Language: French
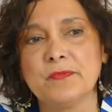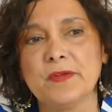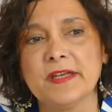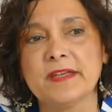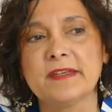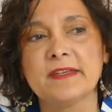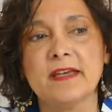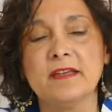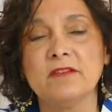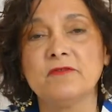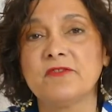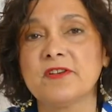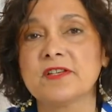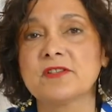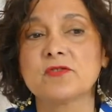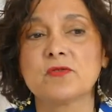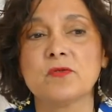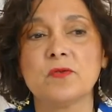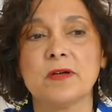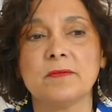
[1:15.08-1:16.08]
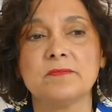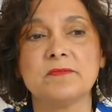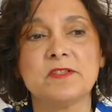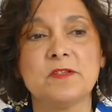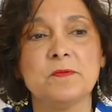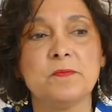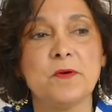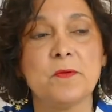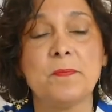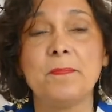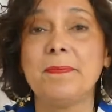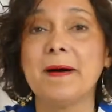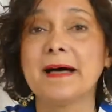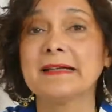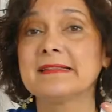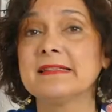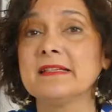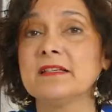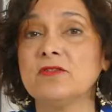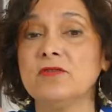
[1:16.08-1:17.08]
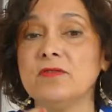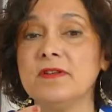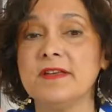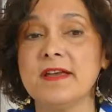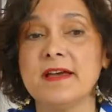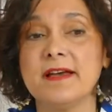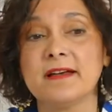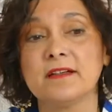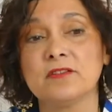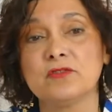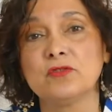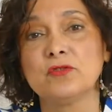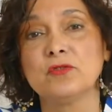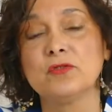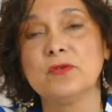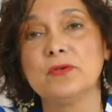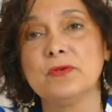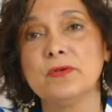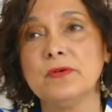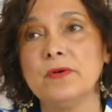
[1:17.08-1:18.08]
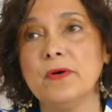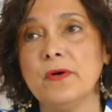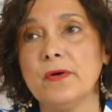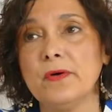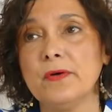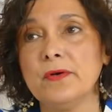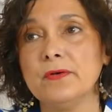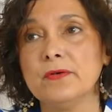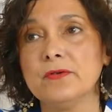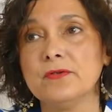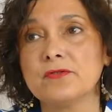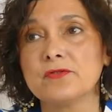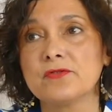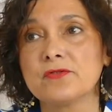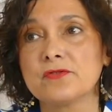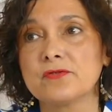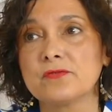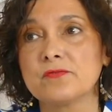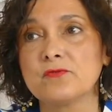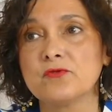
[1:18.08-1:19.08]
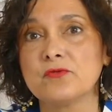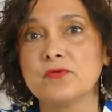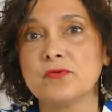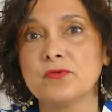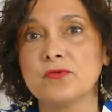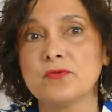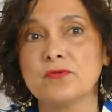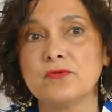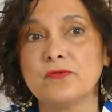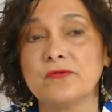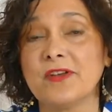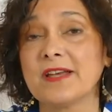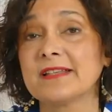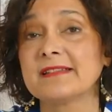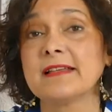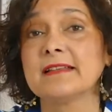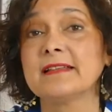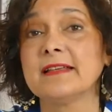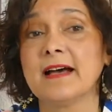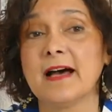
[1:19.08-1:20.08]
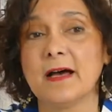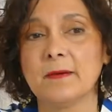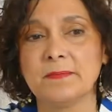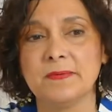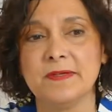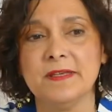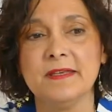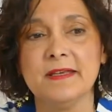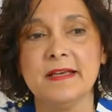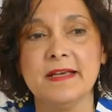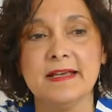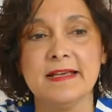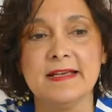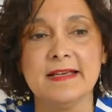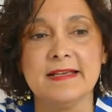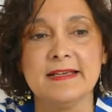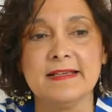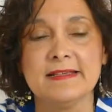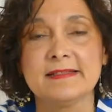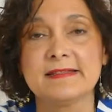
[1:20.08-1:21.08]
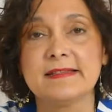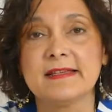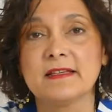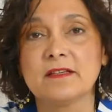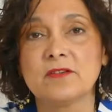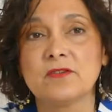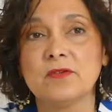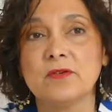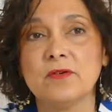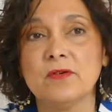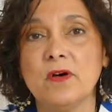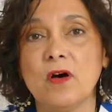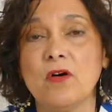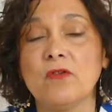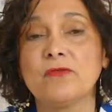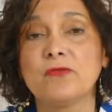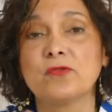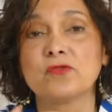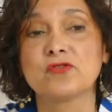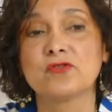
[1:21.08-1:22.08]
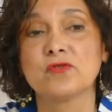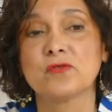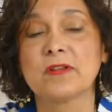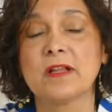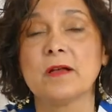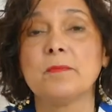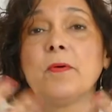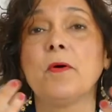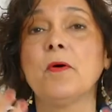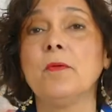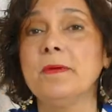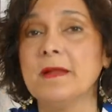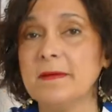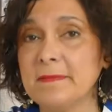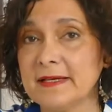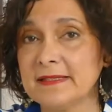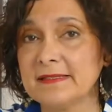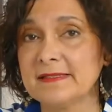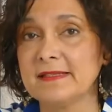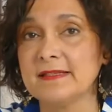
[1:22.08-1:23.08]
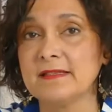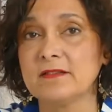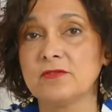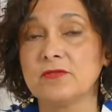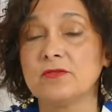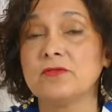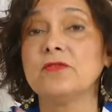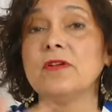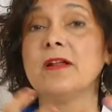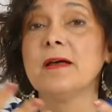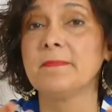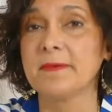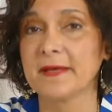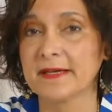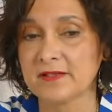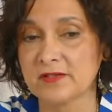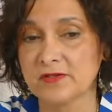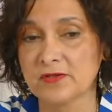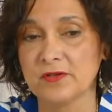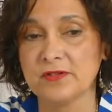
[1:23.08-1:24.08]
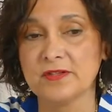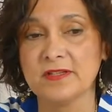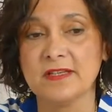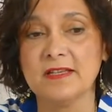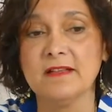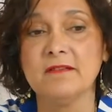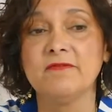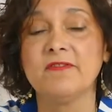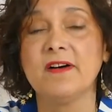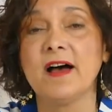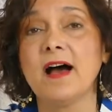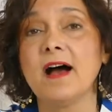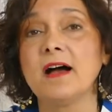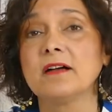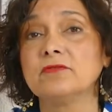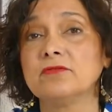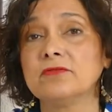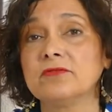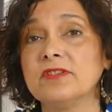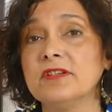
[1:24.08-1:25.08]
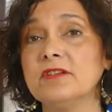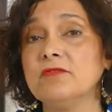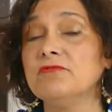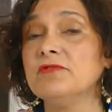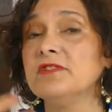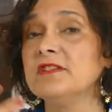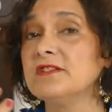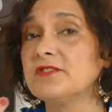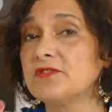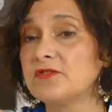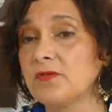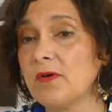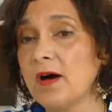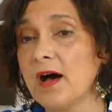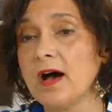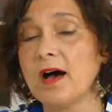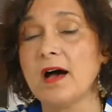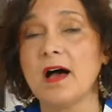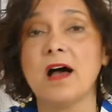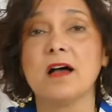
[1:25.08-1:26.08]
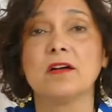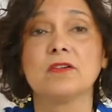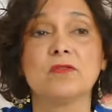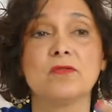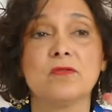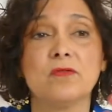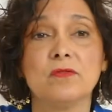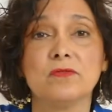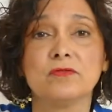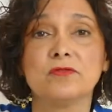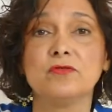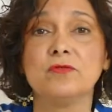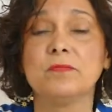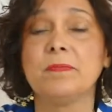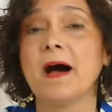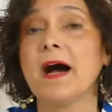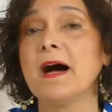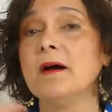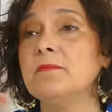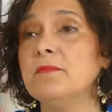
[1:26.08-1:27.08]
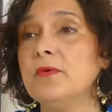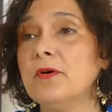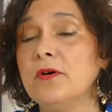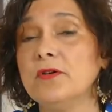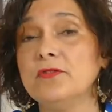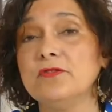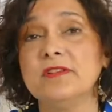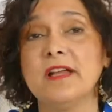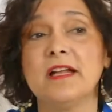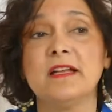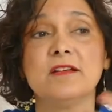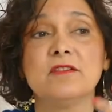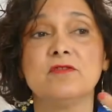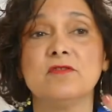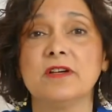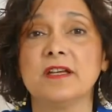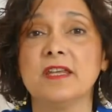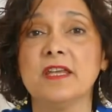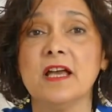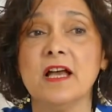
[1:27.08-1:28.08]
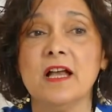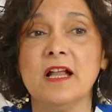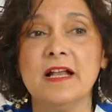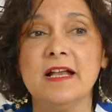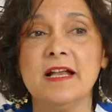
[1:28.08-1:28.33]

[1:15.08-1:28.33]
et qui a une façon un petit peu particulière de faire sa thérapie c'est que en fonction de la problématique de la personne, il va raconter une histoire, un conte, une parabole, une allégorie.